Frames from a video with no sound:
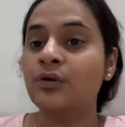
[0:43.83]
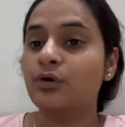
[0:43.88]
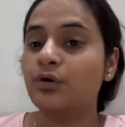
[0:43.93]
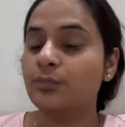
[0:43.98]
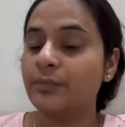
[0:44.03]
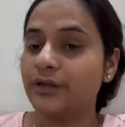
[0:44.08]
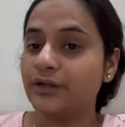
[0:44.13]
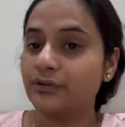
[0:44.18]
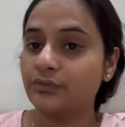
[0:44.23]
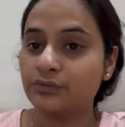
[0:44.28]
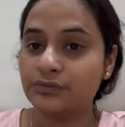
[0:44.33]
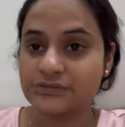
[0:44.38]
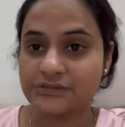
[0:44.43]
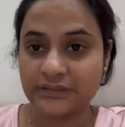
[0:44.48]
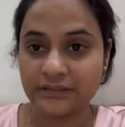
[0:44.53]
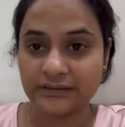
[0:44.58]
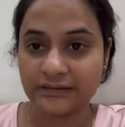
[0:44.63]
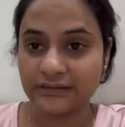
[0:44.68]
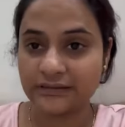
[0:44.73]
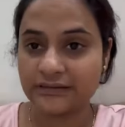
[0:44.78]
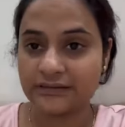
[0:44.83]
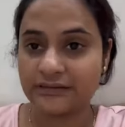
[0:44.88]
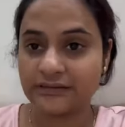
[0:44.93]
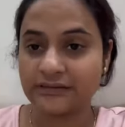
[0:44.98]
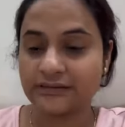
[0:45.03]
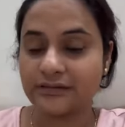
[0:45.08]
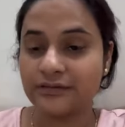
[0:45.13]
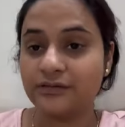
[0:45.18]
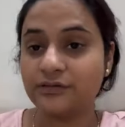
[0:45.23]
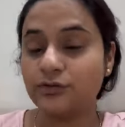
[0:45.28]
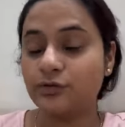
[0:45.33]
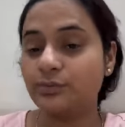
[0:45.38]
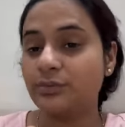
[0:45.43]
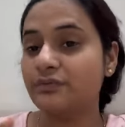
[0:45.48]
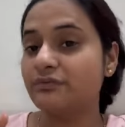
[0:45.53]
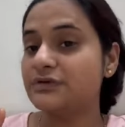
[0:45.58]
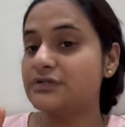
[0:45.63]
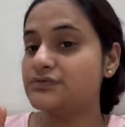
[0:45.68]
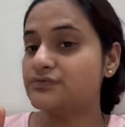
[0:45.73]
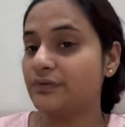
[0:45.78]
वो मैंने खुद से खरीदी थी तो मैं
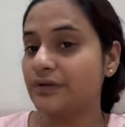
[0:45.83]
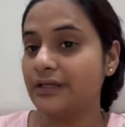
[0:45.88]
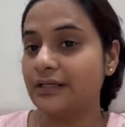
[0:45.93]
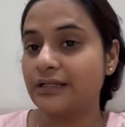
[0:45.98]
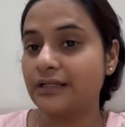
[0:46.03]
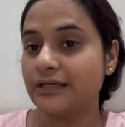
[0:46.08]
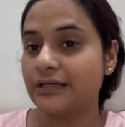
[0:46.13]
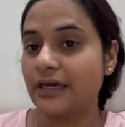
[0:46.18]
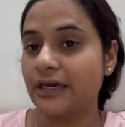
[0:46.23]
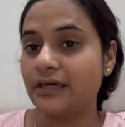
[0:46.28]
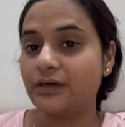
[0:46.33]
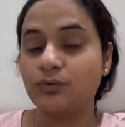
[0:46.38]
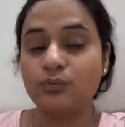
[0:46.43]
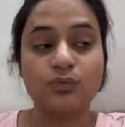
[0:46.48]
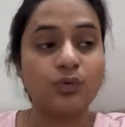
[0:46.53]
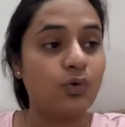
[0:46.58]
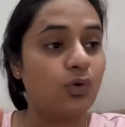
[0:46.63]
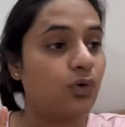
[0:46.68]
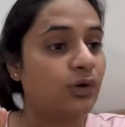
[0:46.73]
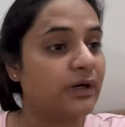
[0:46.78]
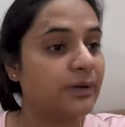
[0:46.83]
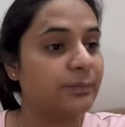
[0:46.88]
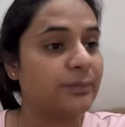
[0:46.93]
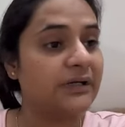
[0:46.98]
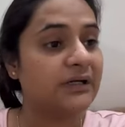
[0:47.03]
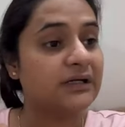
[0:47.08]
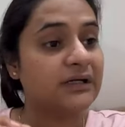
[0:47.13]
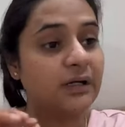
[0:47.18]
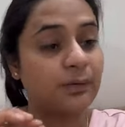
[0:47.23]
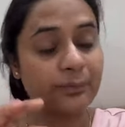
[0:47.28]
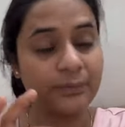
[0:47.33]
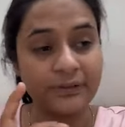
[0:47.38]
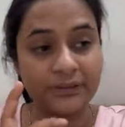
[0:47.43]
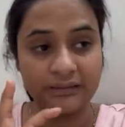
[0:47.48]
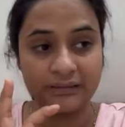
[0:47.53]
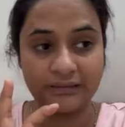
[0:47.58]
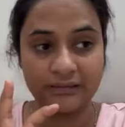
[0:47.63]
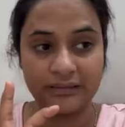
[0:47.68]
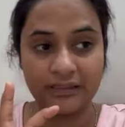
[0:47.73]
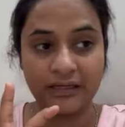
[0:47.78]
बस वही लेके आई हूँ और अपने कपड़े
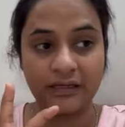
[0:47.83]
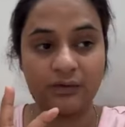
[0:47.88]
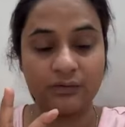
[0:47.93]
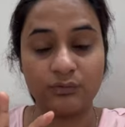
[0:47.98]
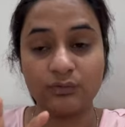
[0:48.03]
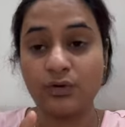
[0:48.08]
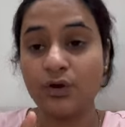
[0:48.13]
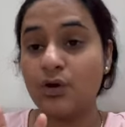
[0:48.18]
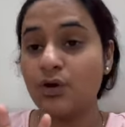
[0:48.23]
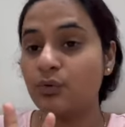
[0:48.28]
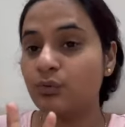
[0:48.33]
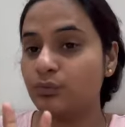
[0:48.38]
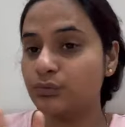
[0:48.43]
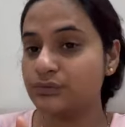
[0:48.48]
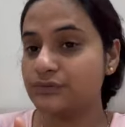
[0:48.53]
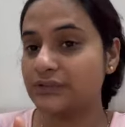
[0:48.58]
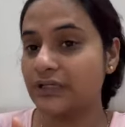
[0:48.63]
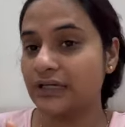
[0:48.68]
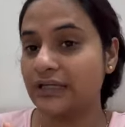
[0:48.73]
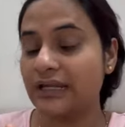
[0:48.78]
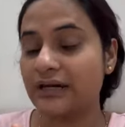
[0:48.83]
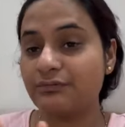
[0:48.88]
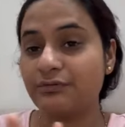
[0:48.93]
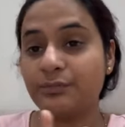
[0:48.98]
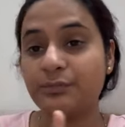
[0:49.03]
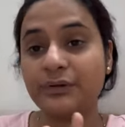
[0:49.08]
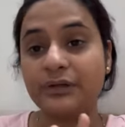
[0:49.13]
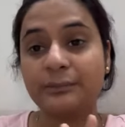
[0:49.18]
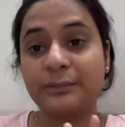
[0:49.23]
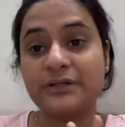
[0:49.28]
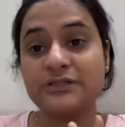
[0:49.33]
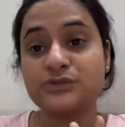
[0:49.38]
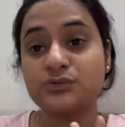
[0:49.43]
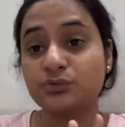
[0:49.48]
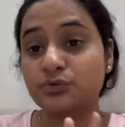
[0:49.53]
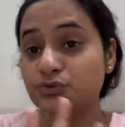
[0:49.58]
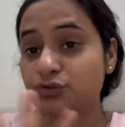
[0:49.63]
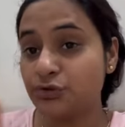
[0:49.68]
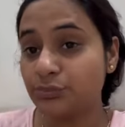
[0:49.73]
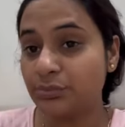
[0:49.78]
लेके आई हूँ उसके अलावा मेरे पास
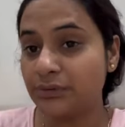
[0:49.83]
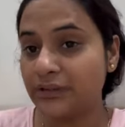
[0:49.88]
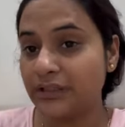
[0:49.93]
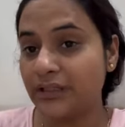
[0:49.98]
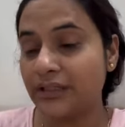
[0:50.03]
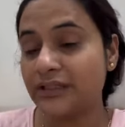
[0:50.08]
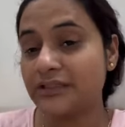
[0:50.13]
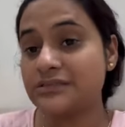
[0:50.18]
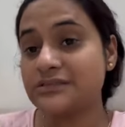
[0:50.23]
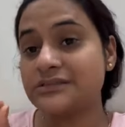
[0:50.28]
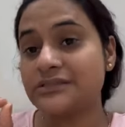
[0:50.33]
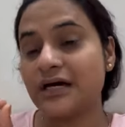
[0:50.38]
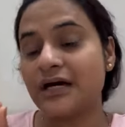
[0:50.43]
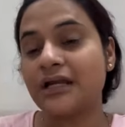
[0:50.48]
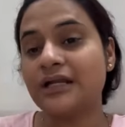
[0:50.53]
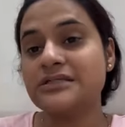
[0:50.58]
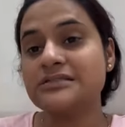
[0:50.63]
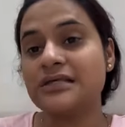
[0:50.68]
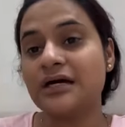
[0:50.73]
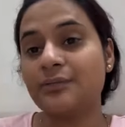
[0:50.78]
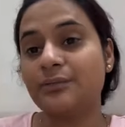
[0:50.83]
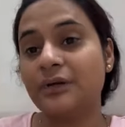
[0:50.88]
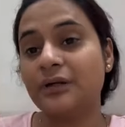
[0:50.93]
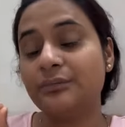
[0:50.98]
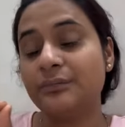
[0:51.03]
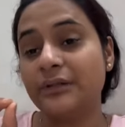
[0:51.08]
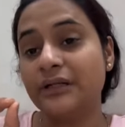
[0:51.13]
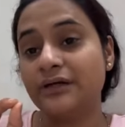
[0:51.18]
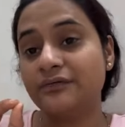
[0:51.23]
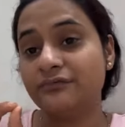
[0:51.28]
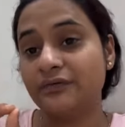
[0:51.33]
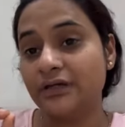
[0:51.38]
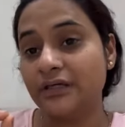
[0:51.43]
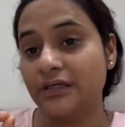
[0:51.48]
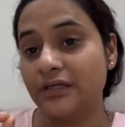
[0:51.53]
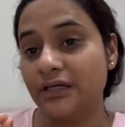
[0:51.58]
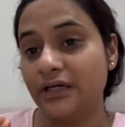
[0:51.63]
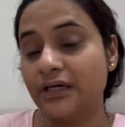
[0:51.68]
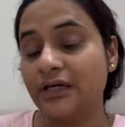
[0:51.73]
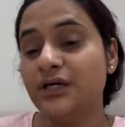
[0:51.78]
कुछ भी नहीं है सारा सामान मेरा
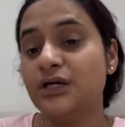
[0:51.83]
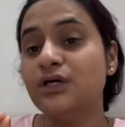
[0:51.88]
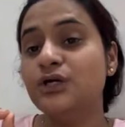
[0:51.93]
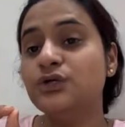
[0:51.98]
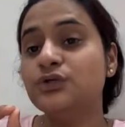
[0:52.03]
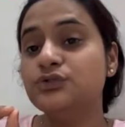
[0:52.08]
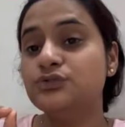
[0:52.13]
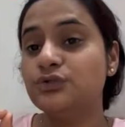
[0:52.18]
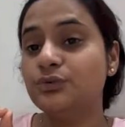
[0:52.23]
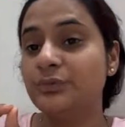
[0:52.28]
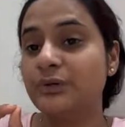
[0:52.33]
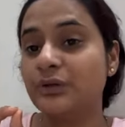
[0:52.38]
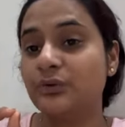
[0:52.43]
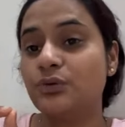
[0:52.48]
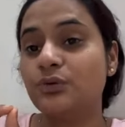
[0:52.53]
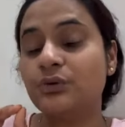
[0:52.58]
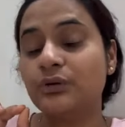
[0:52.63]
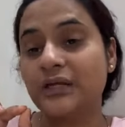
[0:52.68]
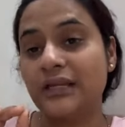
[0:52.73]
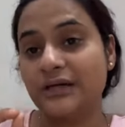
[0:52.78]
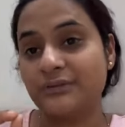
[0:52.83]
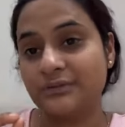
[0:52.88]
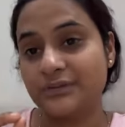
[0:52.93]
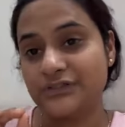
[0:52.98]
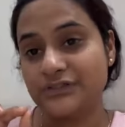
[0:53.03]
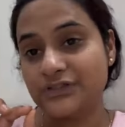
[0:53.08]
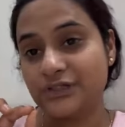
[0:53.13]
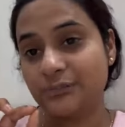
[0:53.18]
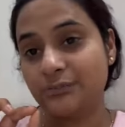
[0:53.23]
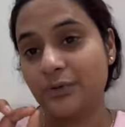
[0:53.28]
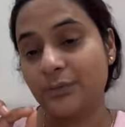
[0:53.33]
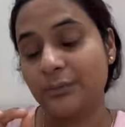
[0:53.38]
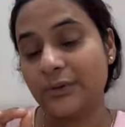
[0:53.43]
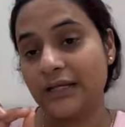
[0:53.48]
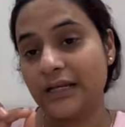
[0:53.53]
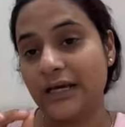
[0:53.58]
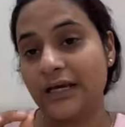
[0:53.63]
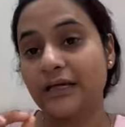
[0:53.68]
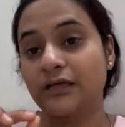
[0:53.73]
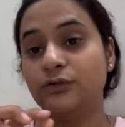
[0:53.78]
वही है जो मेरे को कोलेब्रेशन में
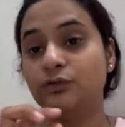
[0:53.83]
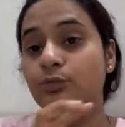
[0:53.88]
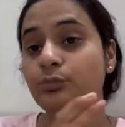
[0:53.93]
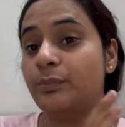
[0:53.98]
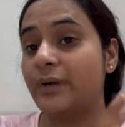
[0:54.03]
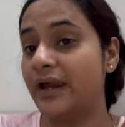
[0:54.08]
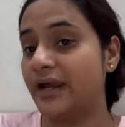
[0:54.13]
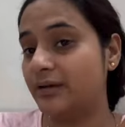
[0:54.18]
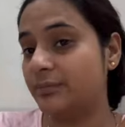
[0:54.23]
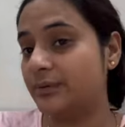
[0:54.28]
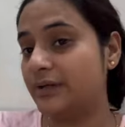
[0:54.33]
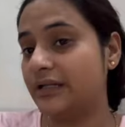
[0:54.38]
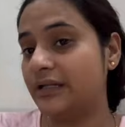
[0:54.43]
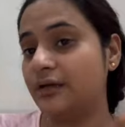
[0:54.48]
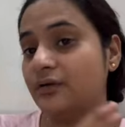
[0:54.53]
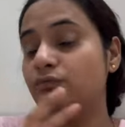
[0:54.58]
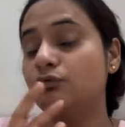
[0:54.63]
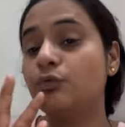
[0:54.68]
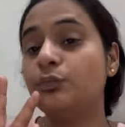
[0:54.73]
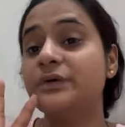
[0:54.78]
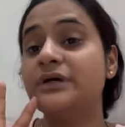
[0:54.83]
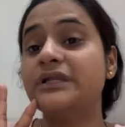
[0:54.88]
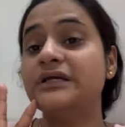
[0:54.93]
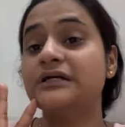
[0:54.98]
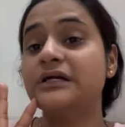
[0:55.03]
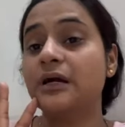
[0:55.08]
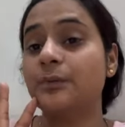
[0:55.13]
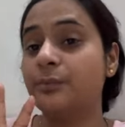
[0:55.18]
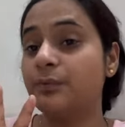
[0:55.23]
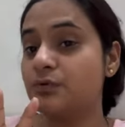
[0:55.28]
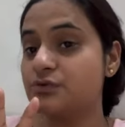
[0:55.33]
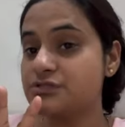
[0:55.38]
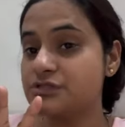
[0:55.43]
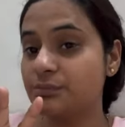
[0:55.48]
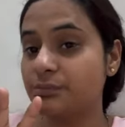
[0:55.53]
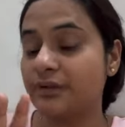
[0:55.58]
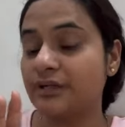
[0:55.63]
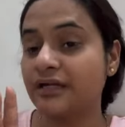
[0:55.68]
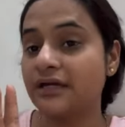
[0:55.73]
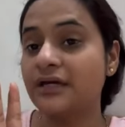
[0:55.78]
मिला है दो बेड भरे हैं वो भी मेरे कपड़ों से
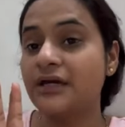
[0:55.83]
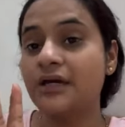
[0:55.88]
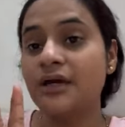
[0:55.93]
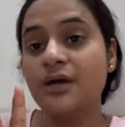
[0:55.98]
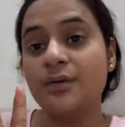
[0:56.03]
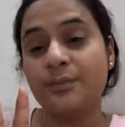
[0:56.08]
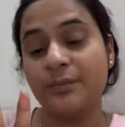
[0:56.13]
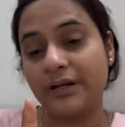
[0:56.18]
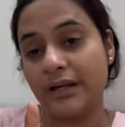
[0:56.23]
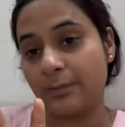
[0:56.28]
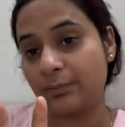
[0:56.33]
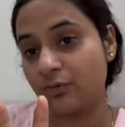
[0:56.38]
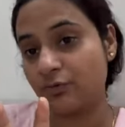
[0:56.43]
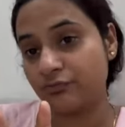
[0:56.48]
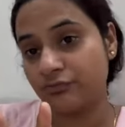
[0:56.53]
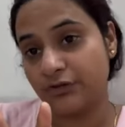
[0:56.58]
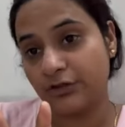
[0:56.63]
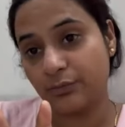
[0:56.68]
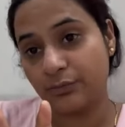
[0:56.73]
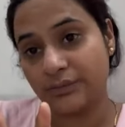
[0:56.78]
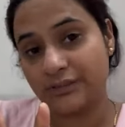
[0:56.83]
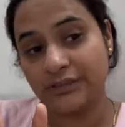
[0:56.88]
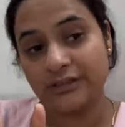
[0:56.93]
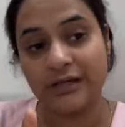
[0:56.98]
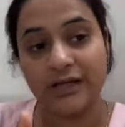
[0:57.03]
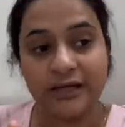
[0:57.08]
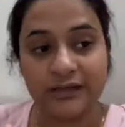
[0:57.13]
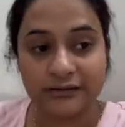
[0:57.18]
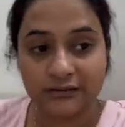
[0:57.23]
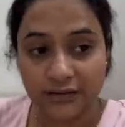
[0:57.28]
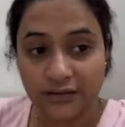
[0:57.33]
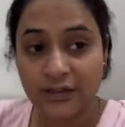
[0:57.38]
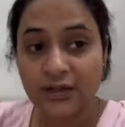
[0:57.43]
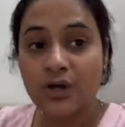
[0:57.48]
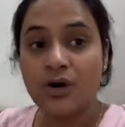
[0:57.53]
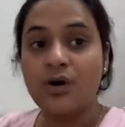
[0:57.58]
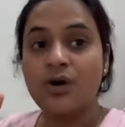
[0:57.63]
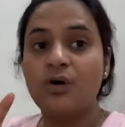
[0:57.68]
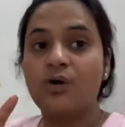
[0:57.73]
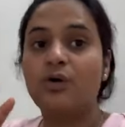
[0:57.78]
भरे हैं मैंने आपको वीडियो में दिखाया था
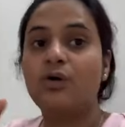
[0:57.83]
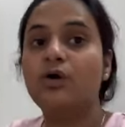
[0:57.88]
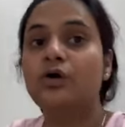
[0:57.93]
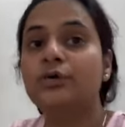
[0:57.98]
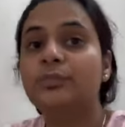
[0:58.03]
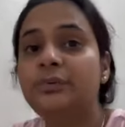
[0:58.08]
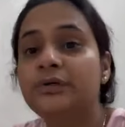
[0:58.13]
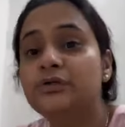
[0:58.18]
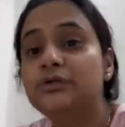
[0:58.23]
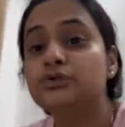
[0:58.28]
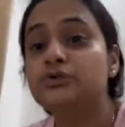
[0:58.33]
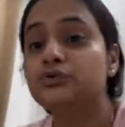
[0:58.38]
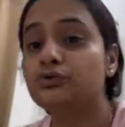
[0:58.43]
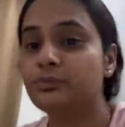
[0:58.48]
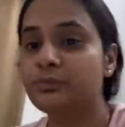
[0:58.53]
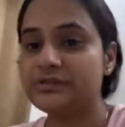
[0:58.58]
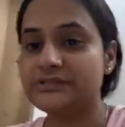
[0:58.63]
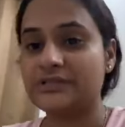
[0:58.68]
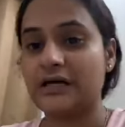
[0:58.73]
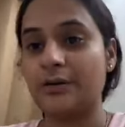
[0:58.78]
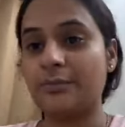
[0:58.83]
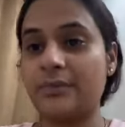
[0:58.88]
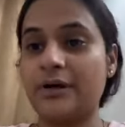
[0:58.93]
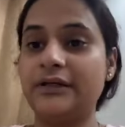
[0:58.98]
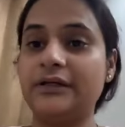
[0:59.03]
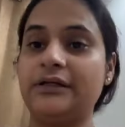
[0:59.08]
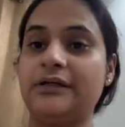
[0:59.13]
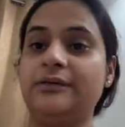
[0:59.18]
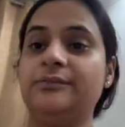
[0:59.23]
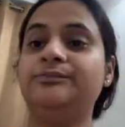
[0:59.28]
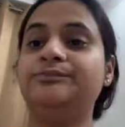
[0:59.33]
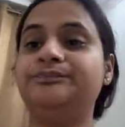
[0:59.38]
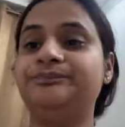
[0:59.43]
और भी जो भी सामान है